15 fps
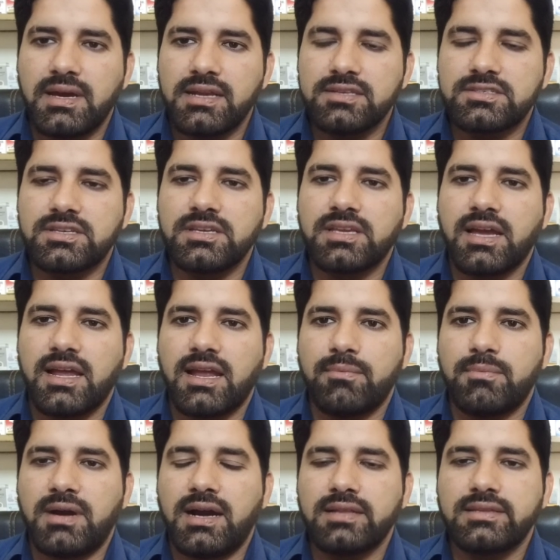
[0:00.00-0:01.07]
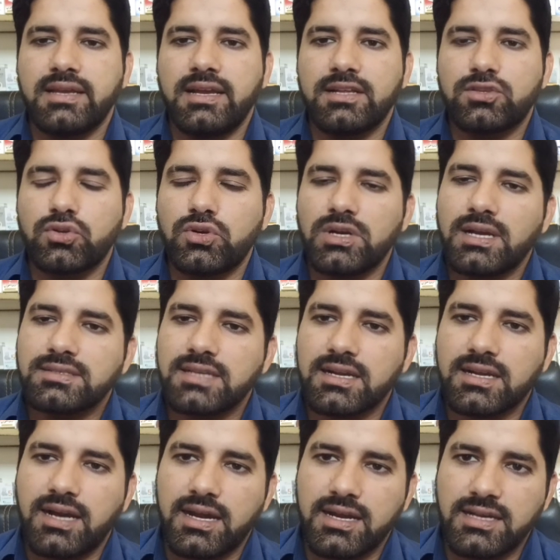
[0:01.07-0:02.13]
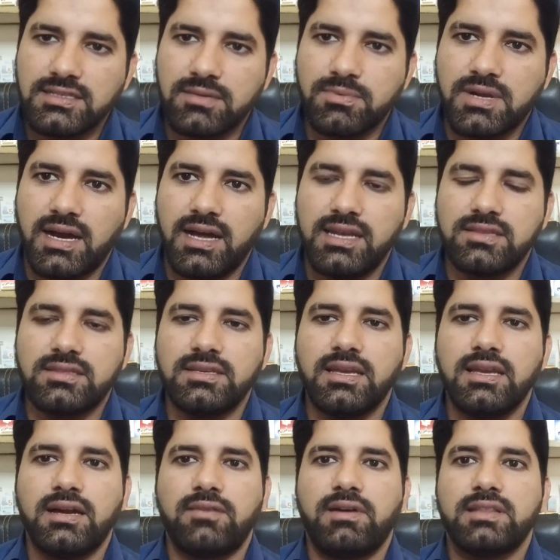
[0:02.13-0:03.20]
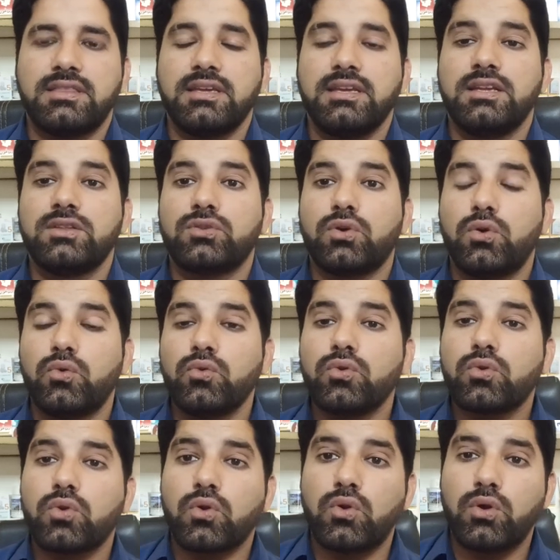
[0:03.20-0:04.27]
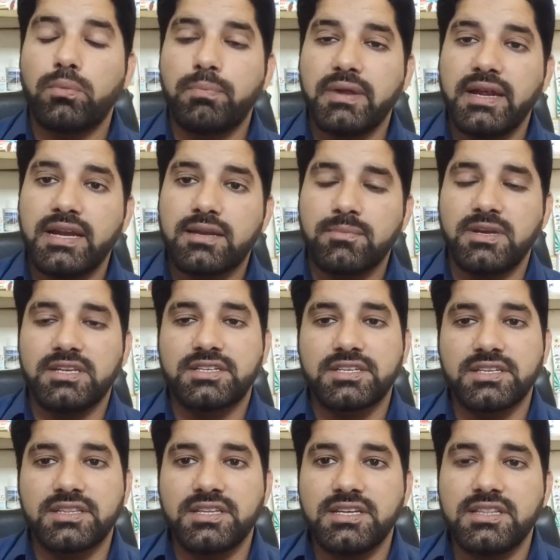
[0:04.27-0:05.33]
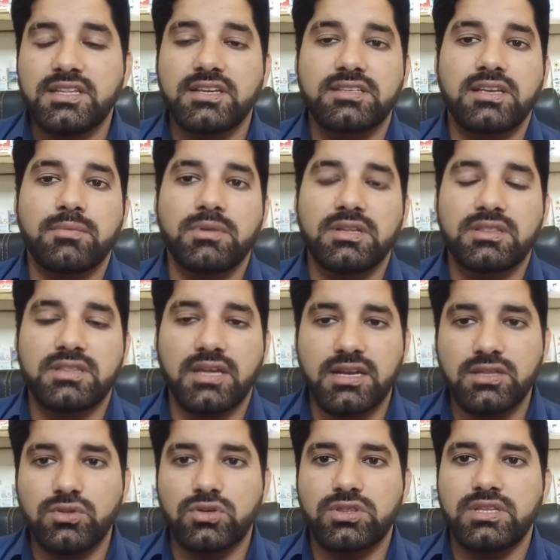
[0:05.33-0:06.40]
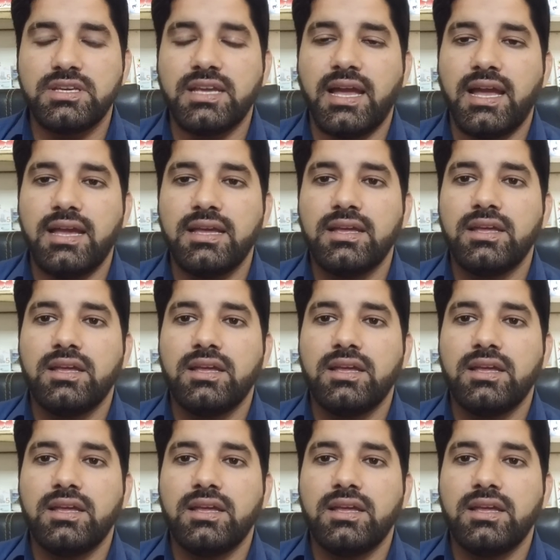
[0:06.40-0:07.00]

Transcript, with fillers: पर इसकी क्या अलामत हैं थोड़ा सा खाना जब खा लेती हैं खातन तो उनको पेट में शदीद किस्म की दर्द होती है